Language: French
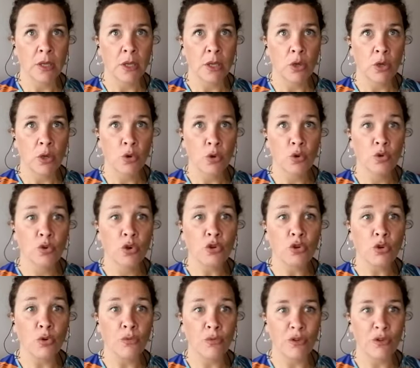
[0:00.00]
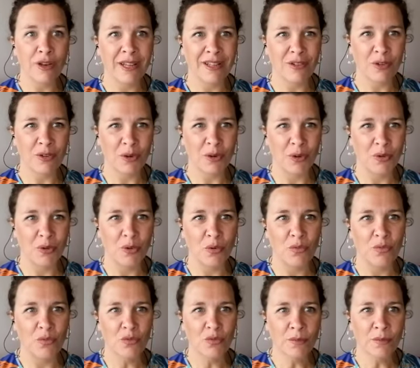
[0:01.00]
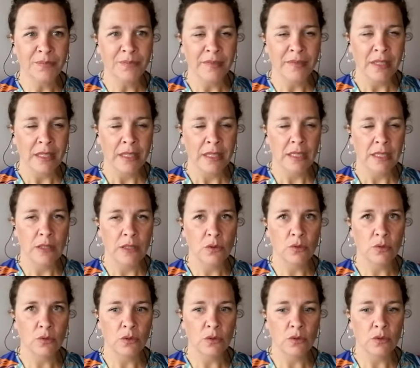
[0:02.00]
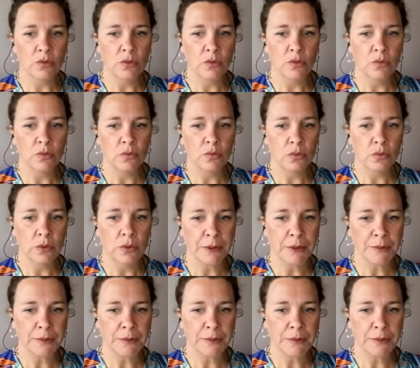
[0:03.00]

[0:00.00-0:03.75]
une autre fenêtre de vue et donc, du coup,